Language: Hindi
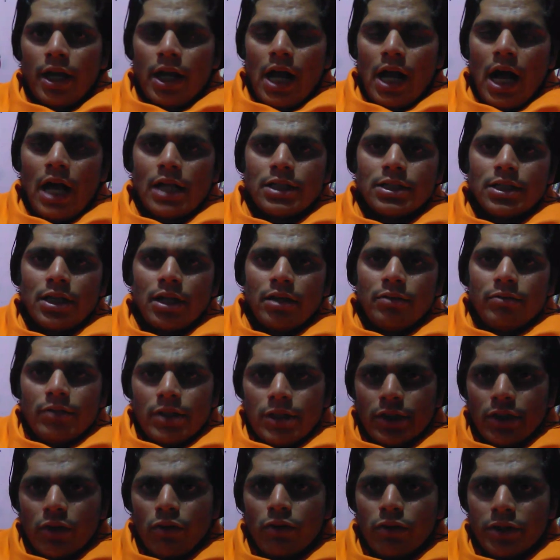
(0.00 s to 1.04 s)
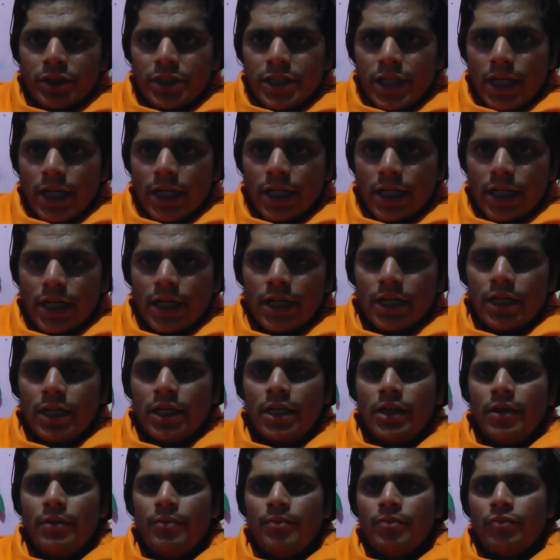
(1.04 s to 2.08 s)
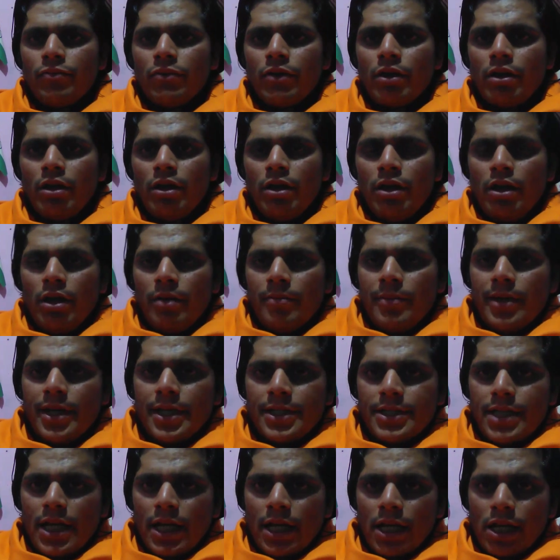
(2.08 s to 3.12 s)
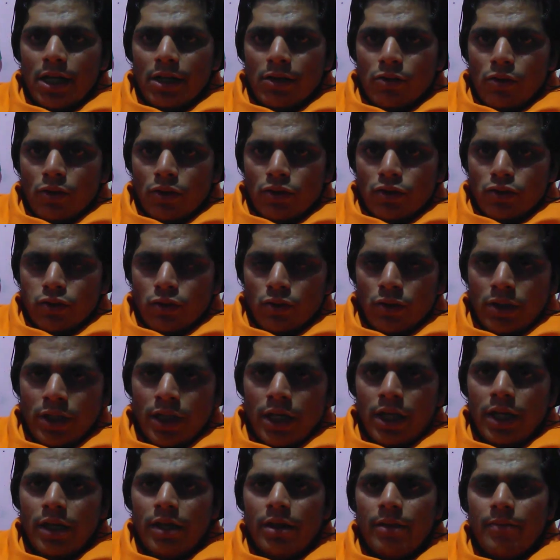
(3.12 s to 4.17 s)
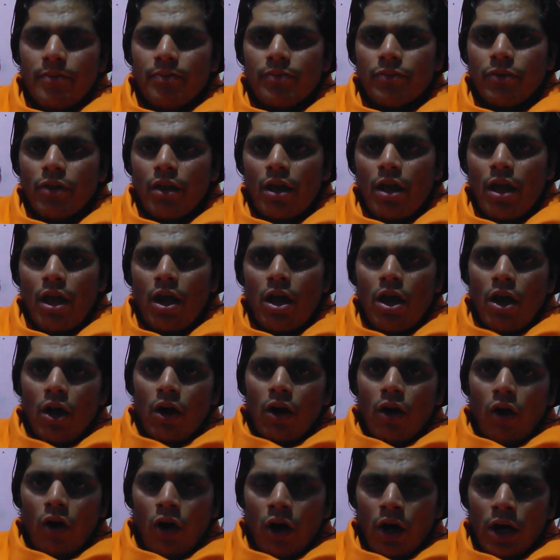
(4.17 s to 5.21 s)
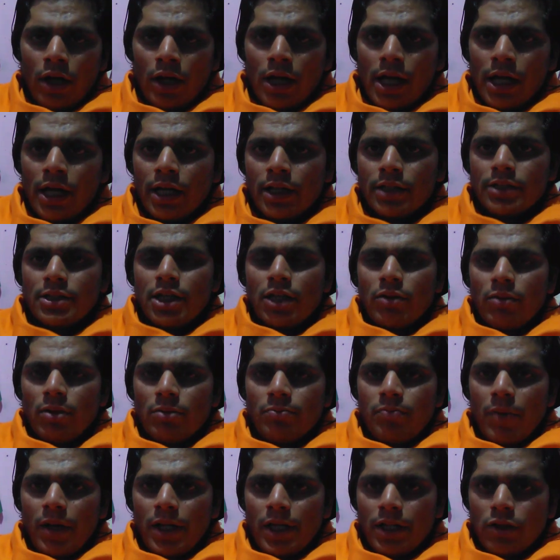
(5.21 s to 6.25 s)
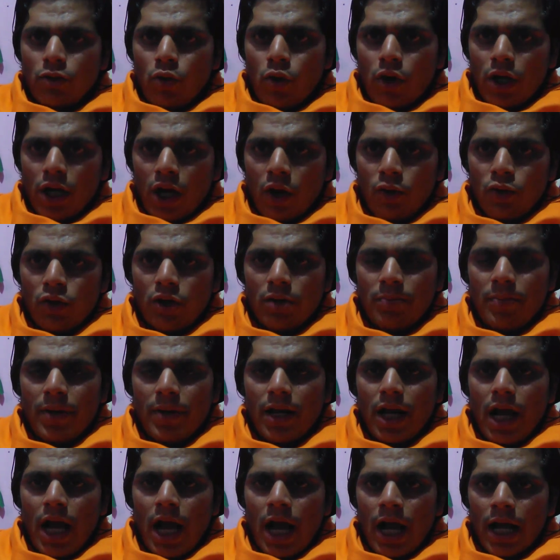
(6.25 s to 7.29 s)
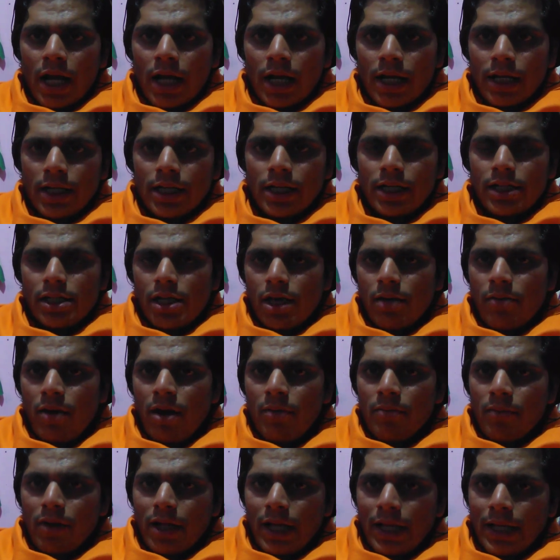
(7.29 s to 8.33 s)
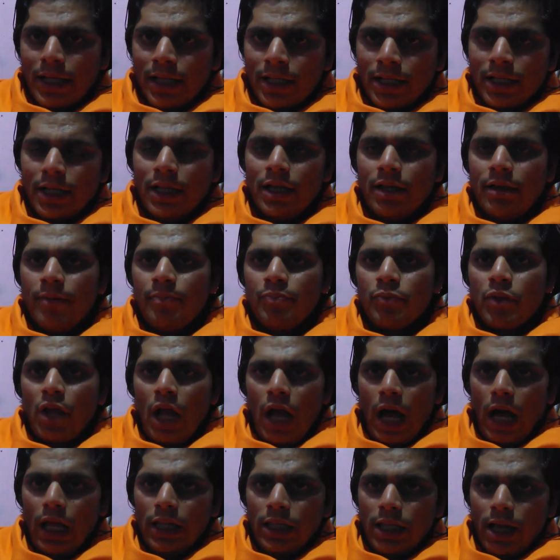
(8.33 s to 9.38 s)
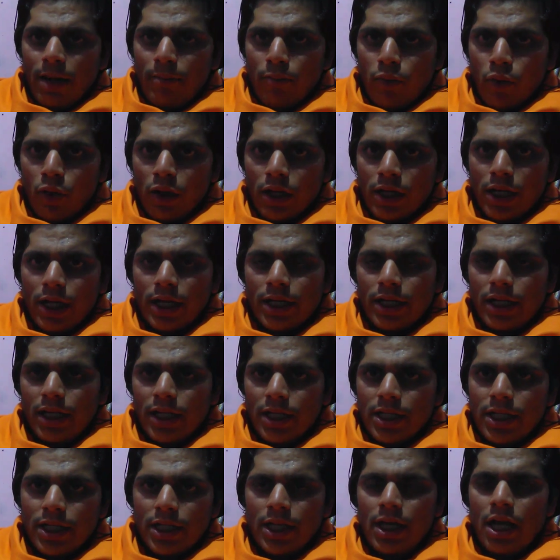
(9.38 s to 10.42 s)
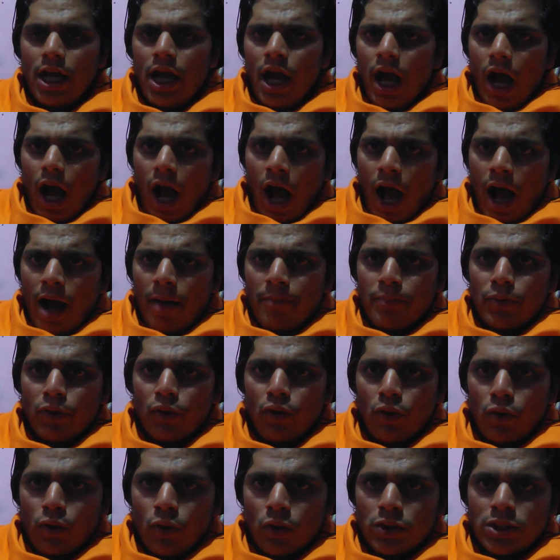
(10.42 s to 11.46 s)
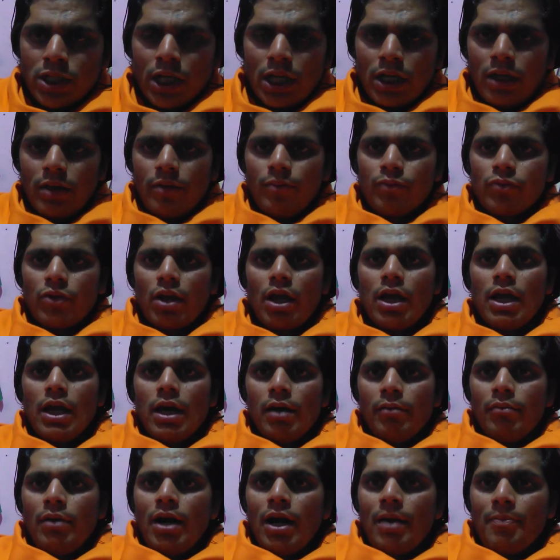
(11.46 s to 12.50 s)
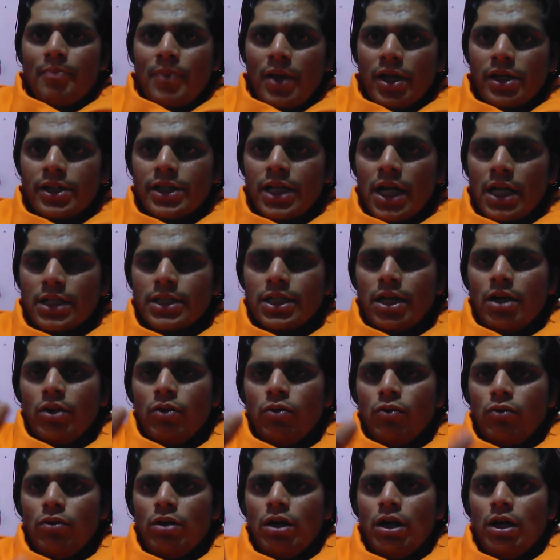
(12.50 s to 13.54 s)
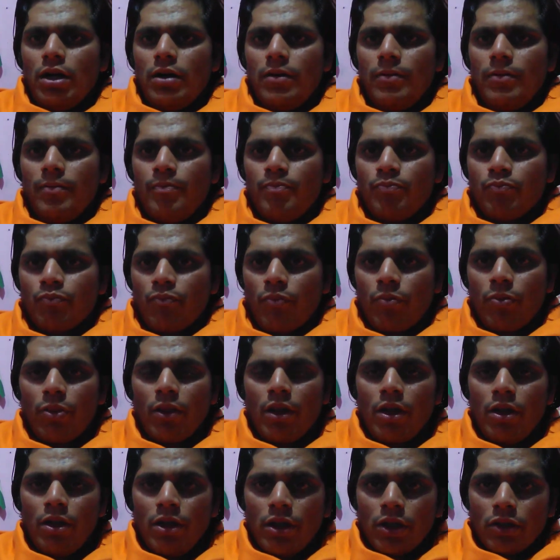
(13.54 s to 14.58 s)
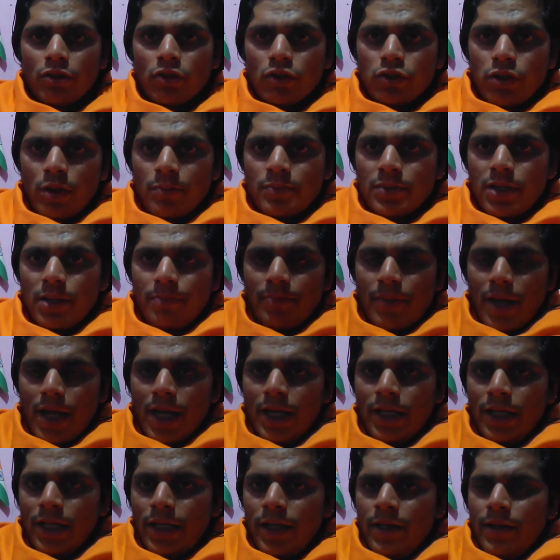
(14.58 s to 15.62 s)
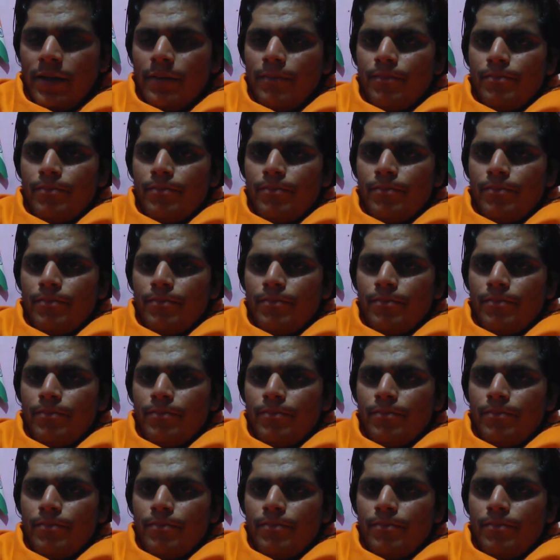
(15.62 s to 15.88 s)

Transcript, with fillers: खासकर वीडियो को शेयर करने मेरे चैनल को जुड़ने और अगर ज़रूरत पड़ी तो ग्राउंड पर आकर के जब हम कहेंगे हल्ला बोल करने की आप लोगों से मैं अपेक्षा चाहूंगा तो सबसे पहले